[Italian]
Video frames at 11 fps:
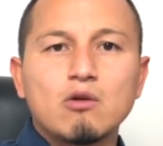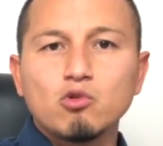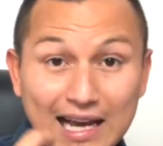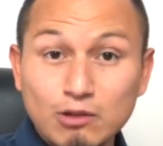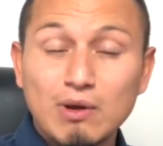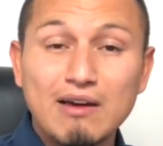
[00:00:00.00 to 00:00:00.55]

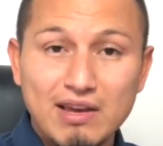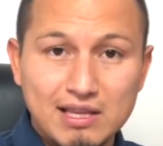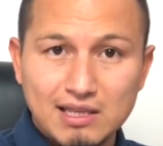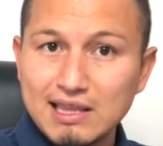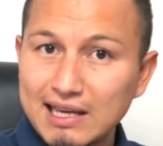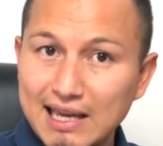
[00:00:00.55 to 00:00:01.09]
legato alla
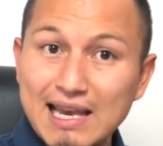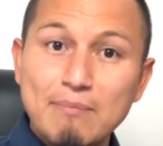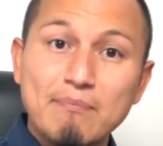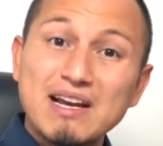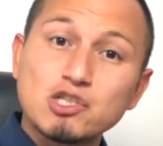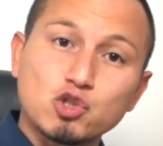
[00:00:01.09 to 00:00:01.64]
vendita, che è la
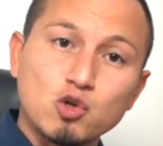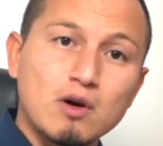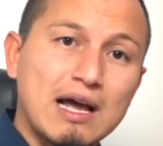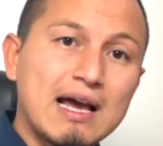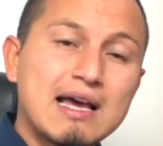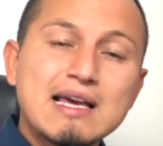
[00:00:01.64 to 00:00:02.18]

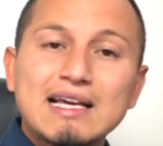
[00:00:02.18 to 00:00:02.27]
persona